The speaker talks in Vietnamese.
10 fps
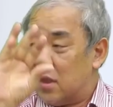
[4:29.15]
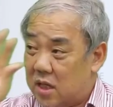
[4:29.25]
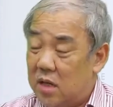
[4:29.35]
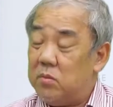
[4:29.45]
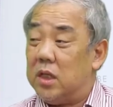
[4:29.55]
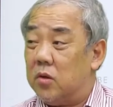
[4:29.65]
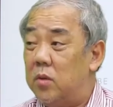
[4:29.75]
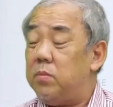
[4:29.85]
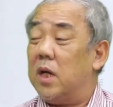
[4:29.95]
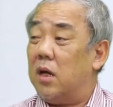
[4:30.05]
và da mình
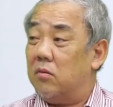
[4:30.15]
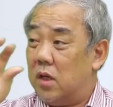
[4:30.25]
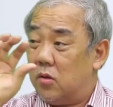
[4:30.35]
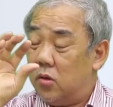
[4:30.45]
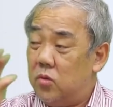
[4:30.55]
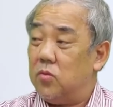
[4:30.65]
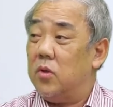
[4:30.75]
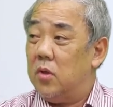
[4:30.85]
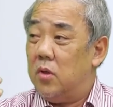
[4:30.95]
tuyết nào và có phù